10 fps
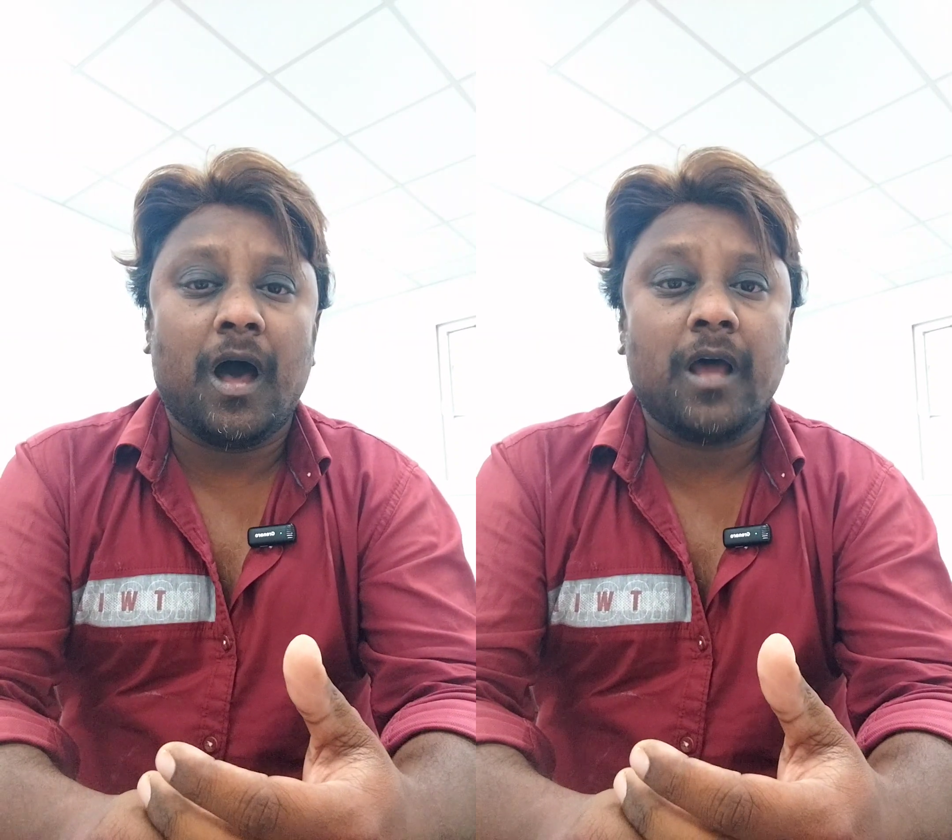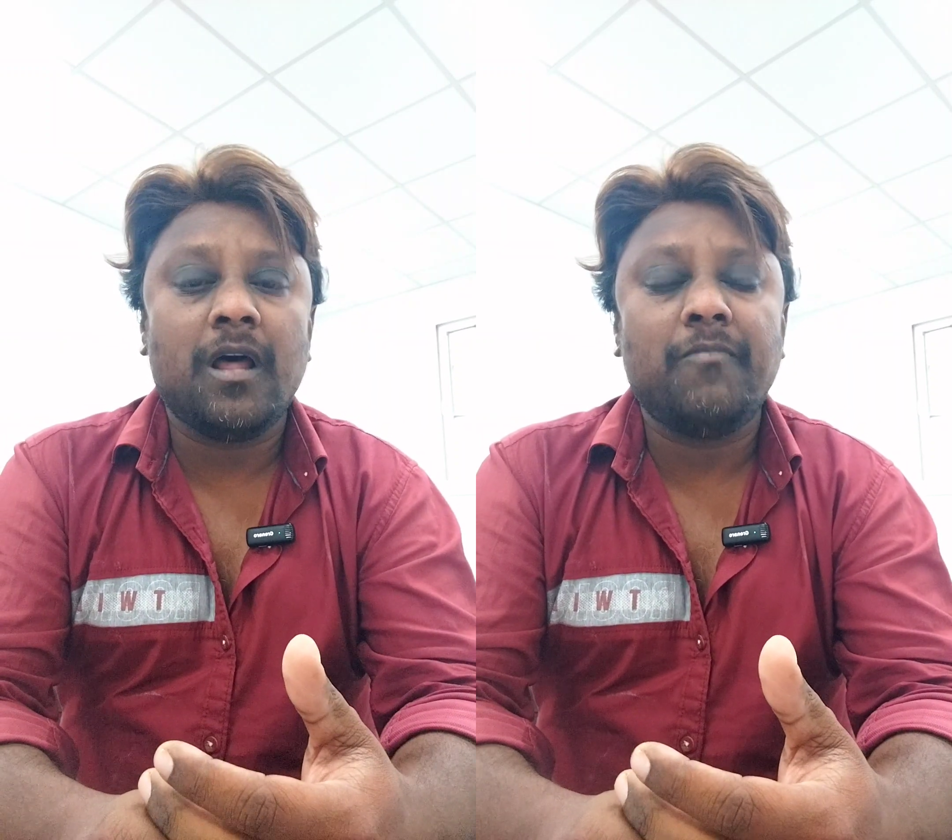
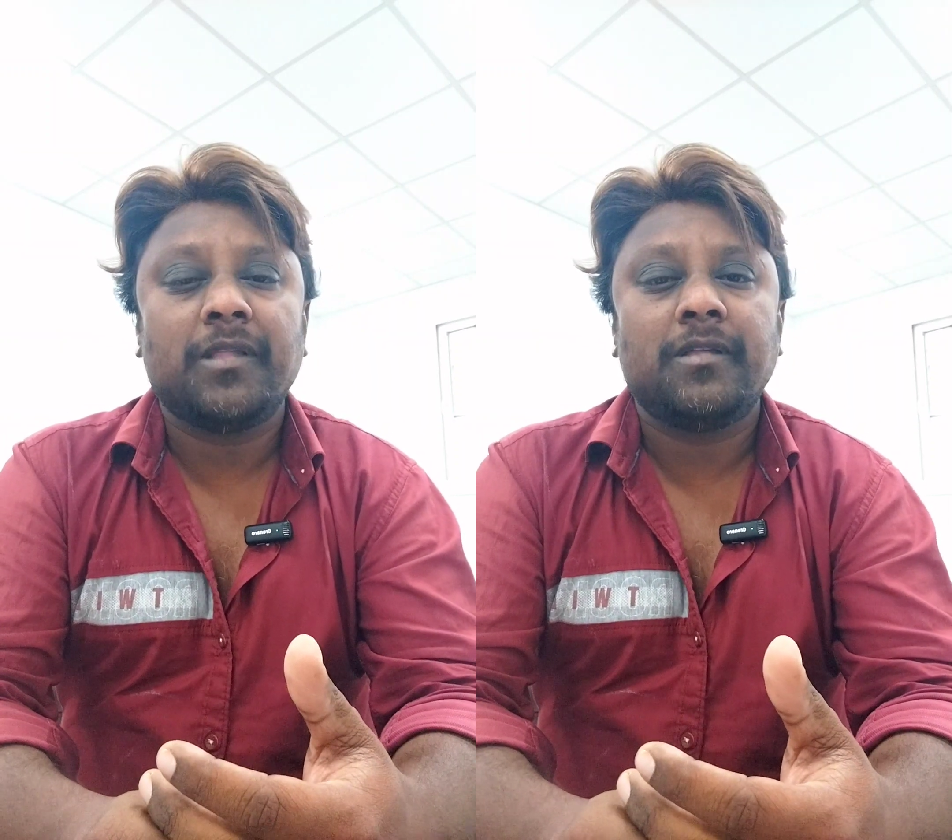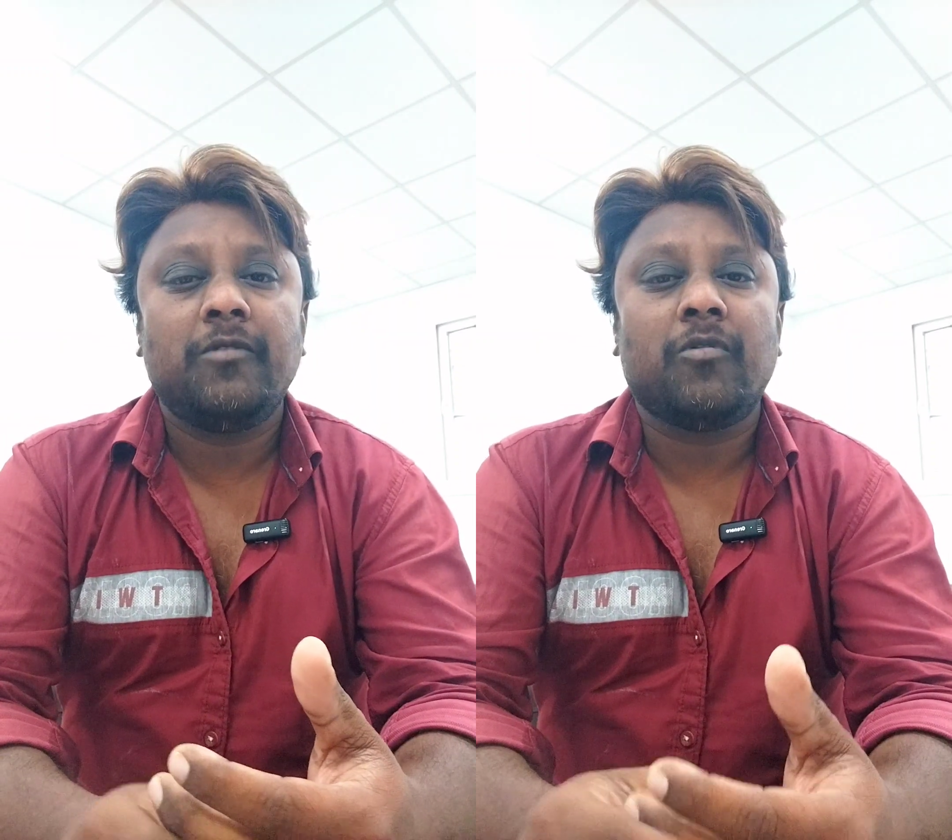ఆరా
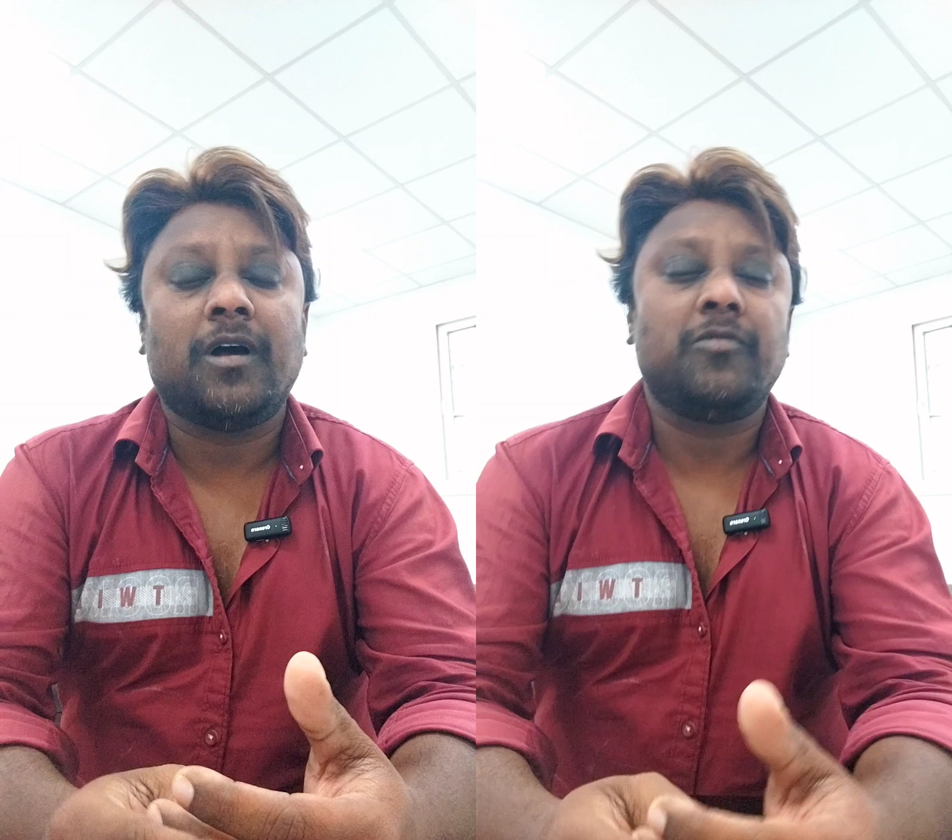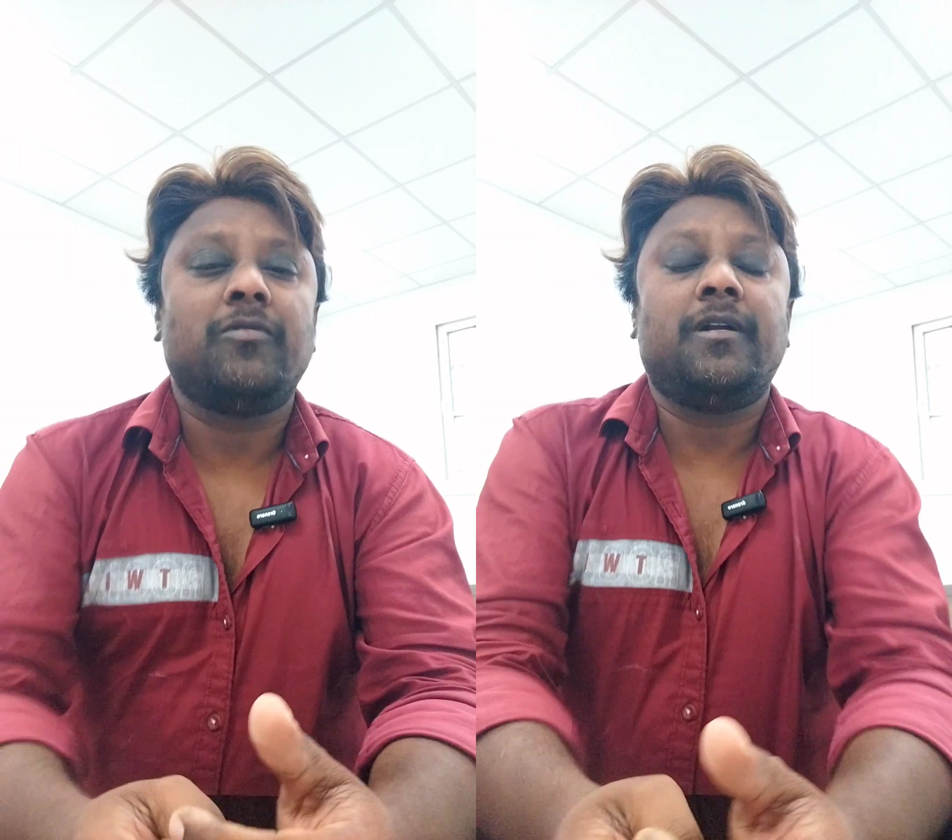మస్తాన్ అని ఒక
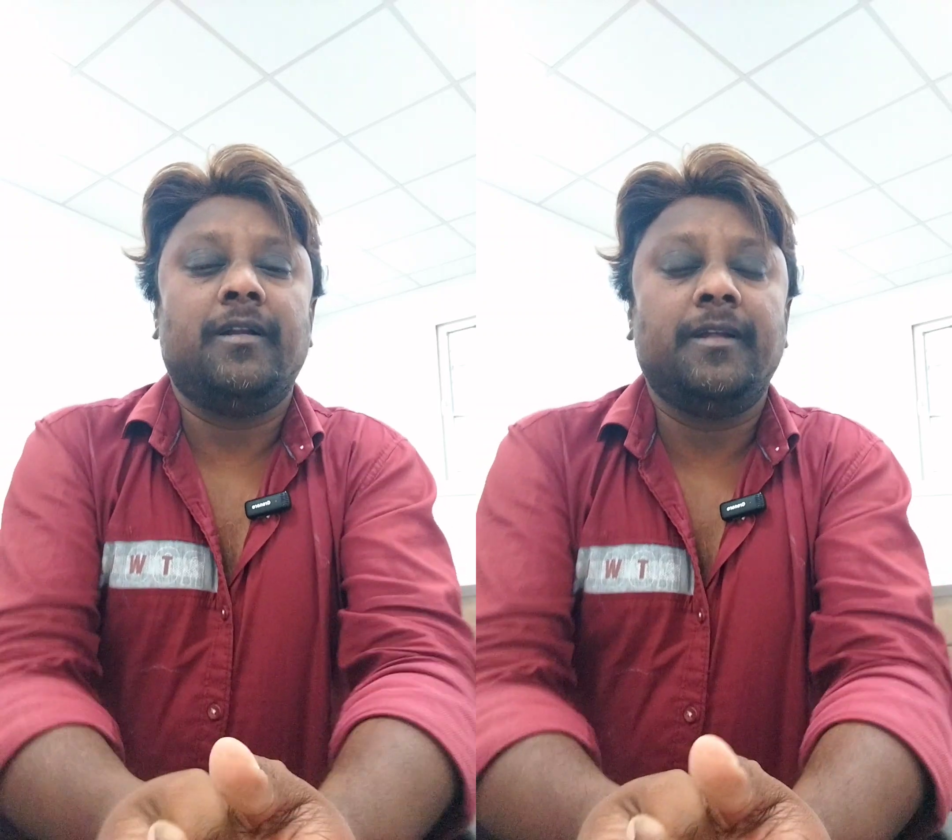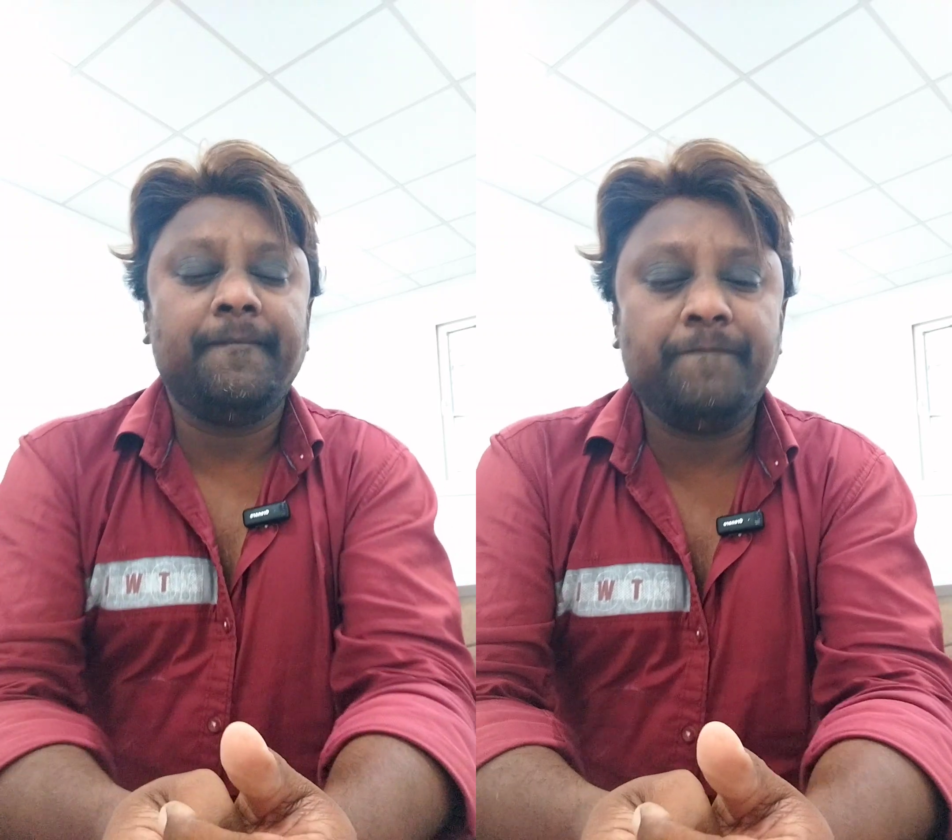అతను
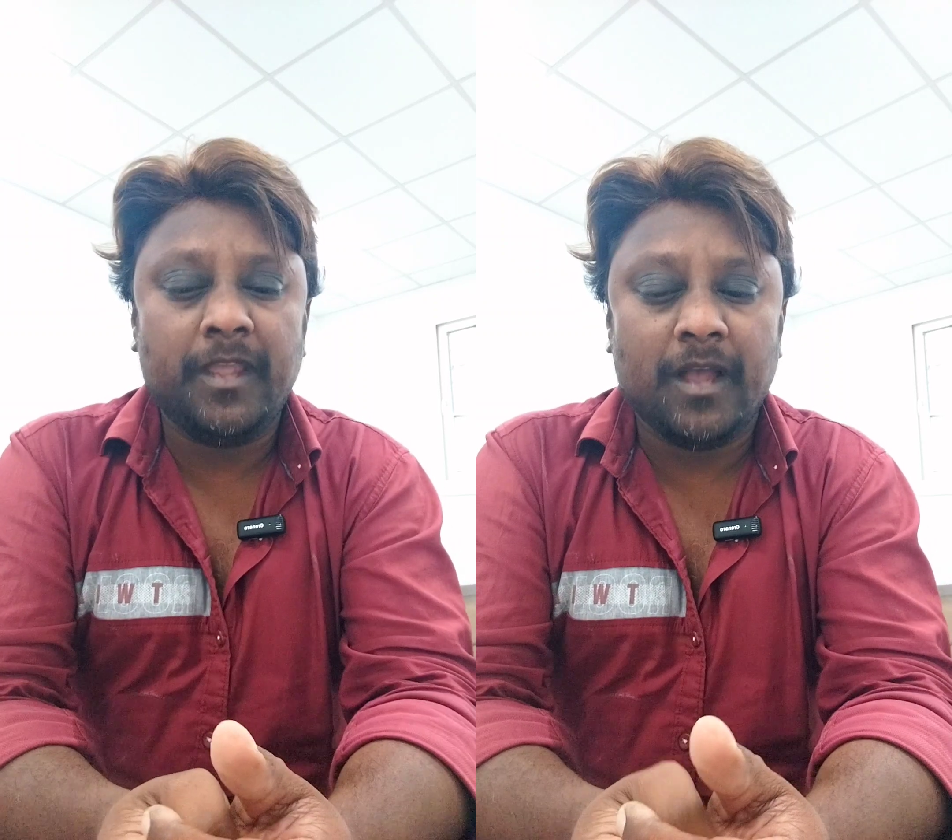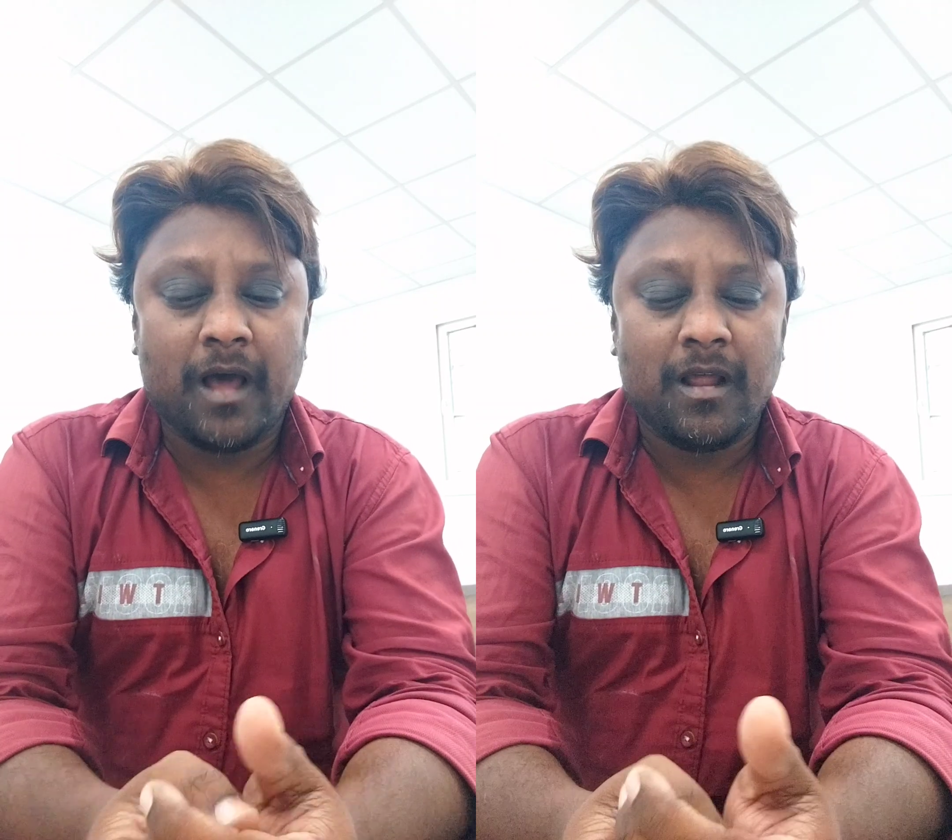ఉన్నాడండి
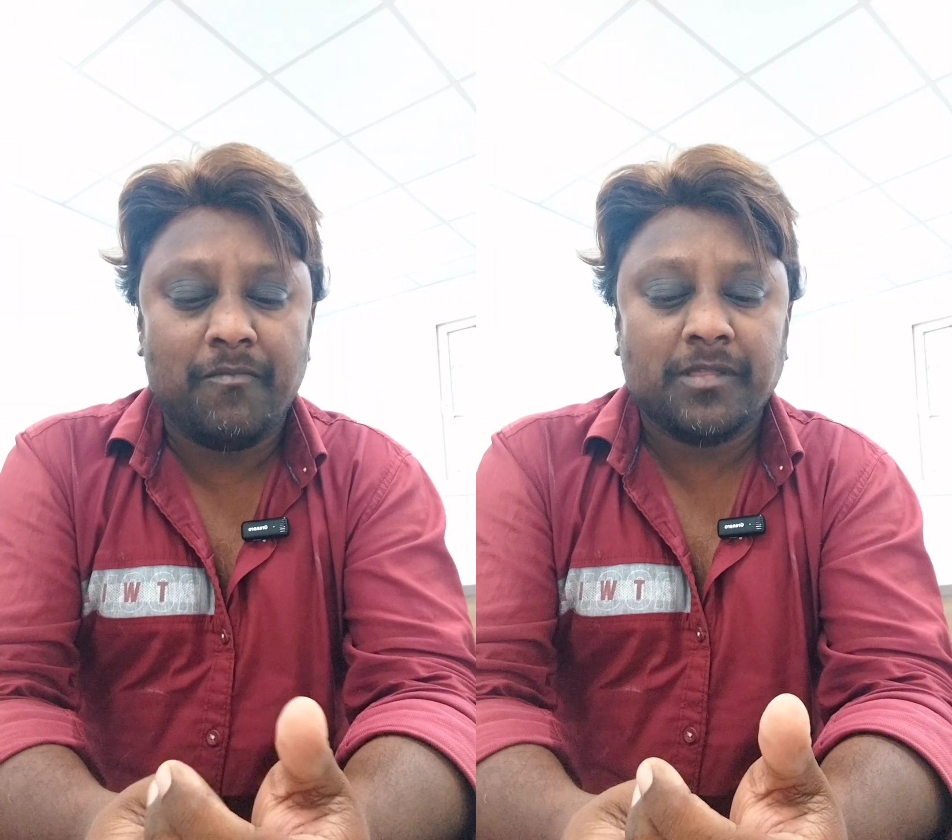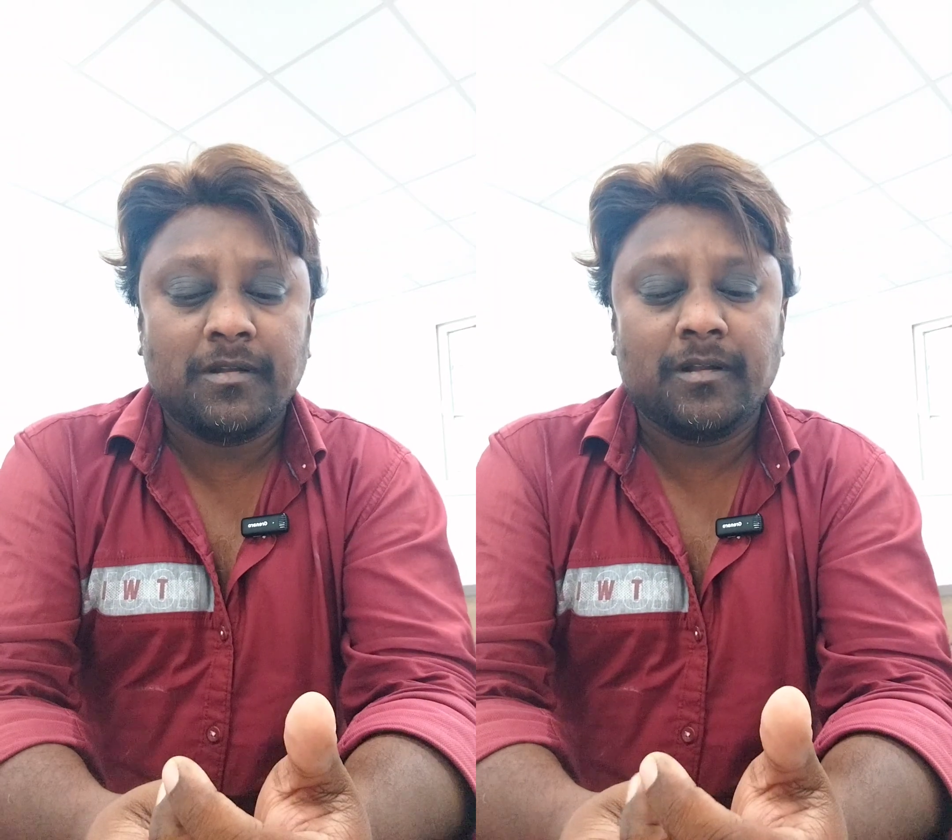ఈ ఆరా
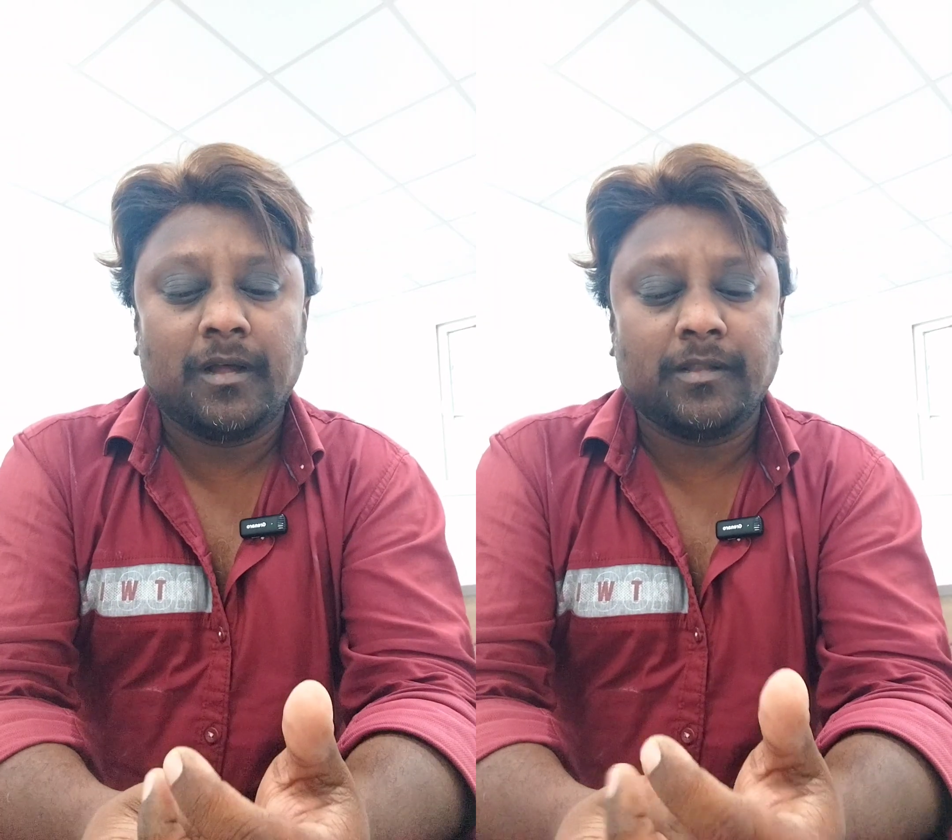మస్తాన్